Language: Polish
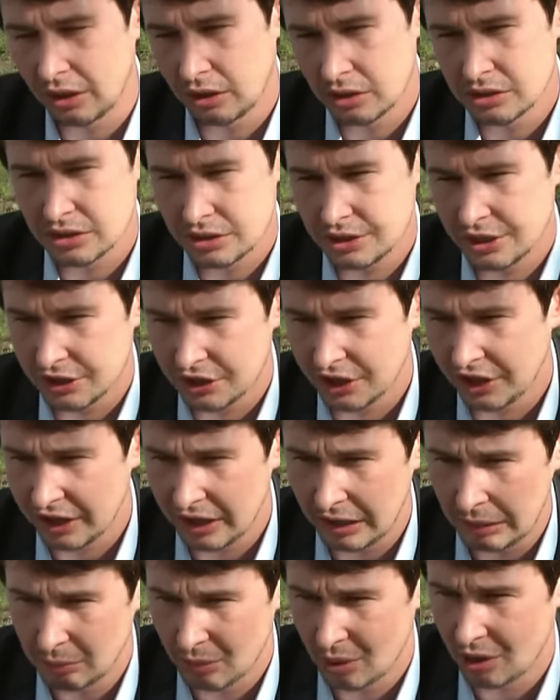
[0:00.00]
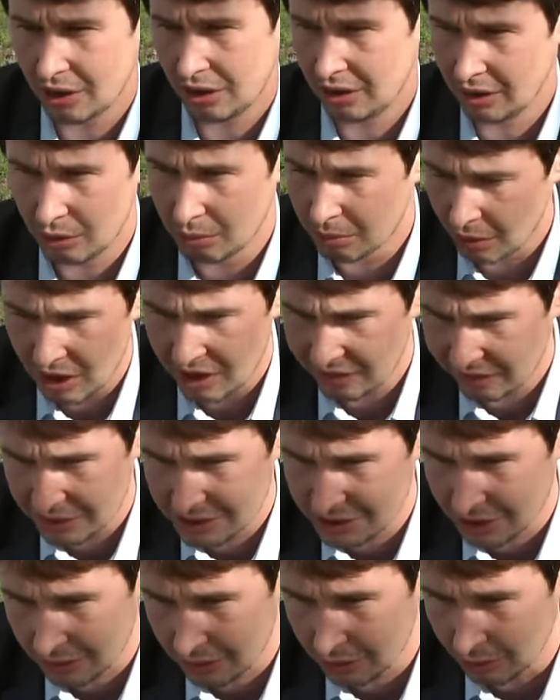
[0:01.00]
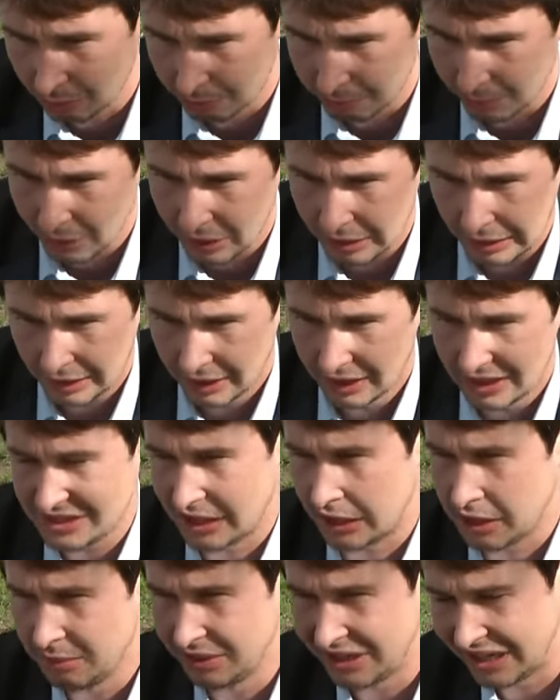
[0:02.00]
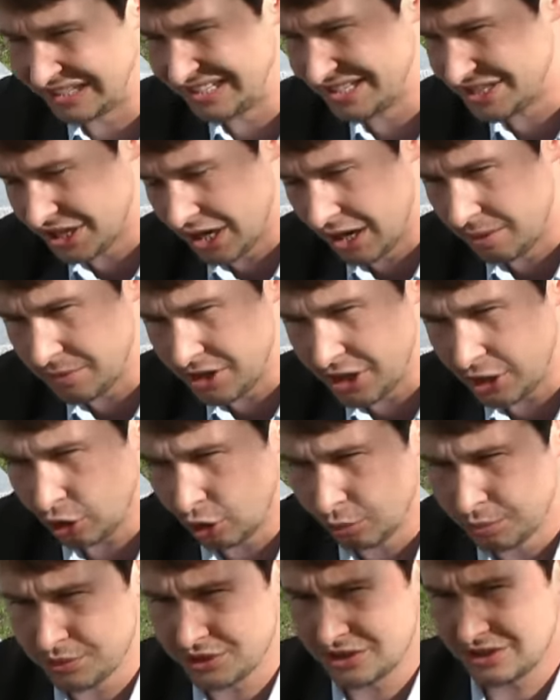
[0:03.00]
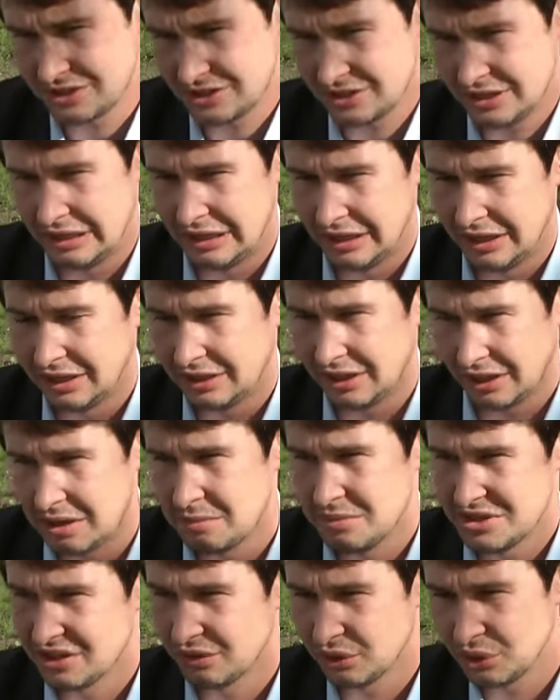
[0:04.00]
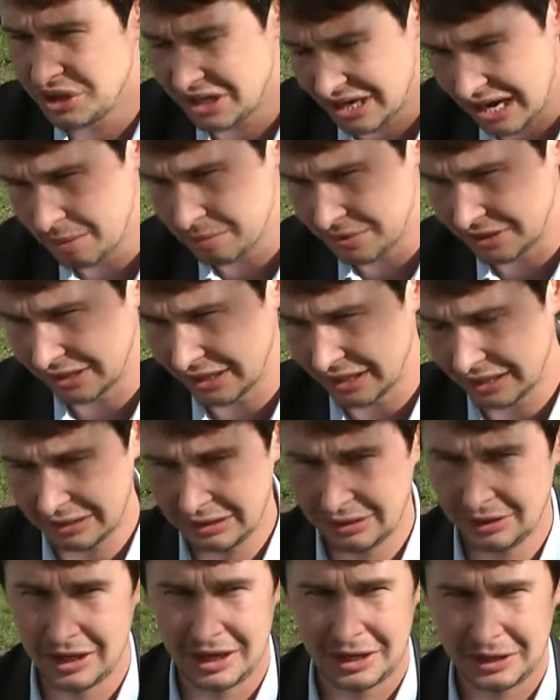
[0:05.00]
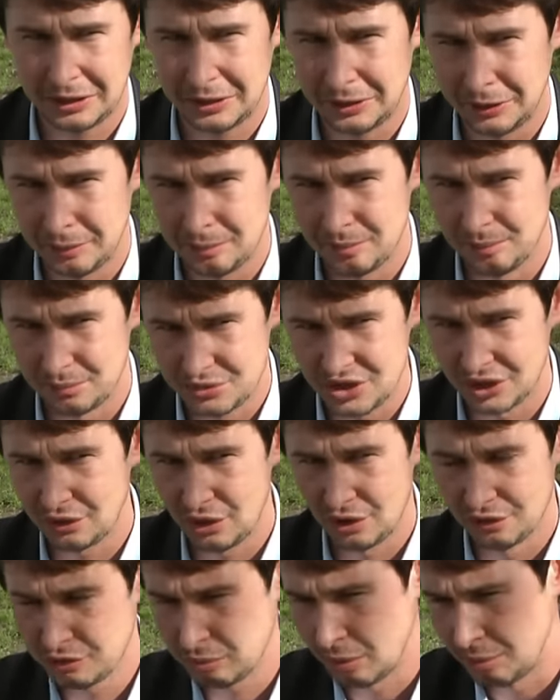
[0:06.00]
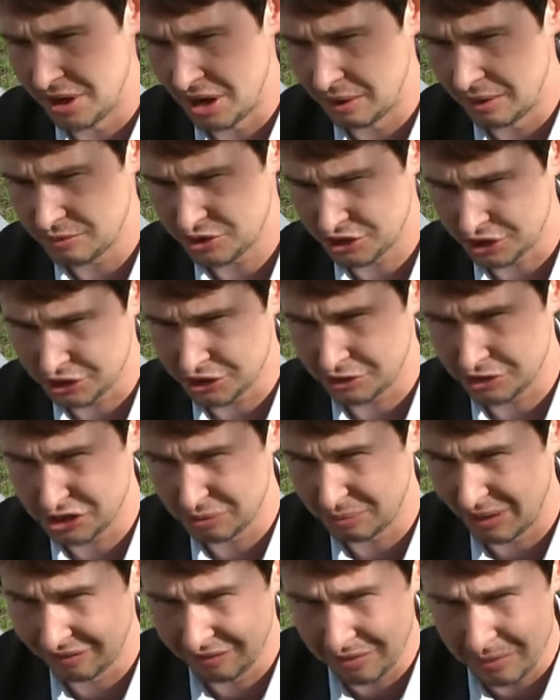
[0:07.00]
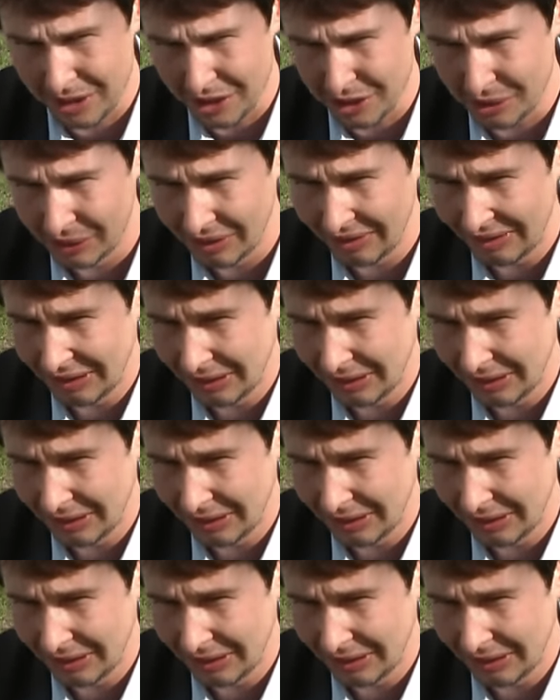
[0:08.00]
tego, co się dzieje, mogę ubolewać, że klub z takimi tradycjami, klub z e, takimi zawodnikami, tak? Jak e, przed chwilą wspomniałem, czy, czy, czy Pan wymienił.